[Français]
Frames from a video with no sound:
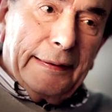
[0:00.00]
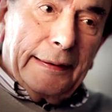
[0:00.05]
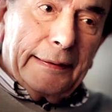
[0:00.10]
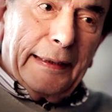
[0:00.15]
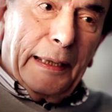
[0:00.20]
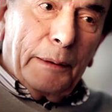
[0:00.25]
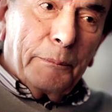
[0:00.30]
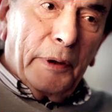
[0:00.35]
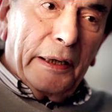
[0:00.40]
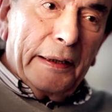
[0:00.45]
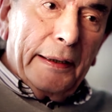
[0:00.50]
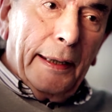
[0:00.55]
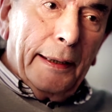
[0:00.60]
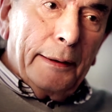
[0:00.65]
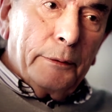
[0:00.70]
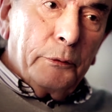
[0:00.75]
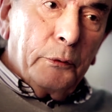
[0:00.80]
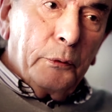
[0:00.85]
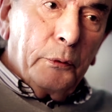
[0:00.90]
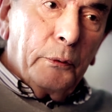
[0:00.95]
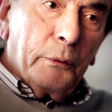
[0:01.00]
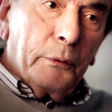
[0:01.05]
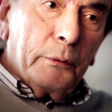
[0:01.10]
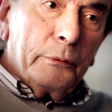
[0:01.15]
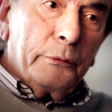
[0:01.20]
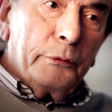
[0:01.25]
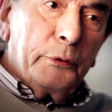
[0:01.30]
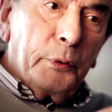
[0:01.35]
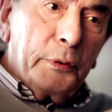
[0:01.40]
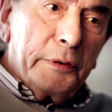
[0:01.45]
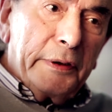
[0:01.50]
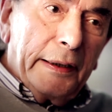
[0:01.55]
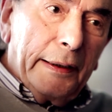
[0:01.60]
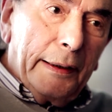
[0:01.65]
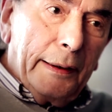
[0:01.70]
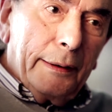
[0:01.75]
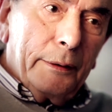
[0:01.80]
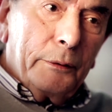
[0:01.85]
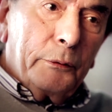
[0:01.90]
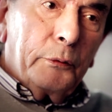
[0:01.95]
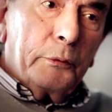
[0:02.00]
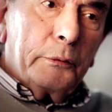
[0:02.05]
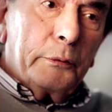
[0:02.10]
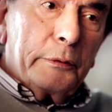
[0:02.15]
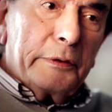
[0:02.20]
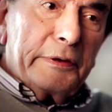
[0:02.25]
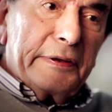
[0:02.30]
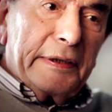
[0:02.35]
c'est un moyen de donner une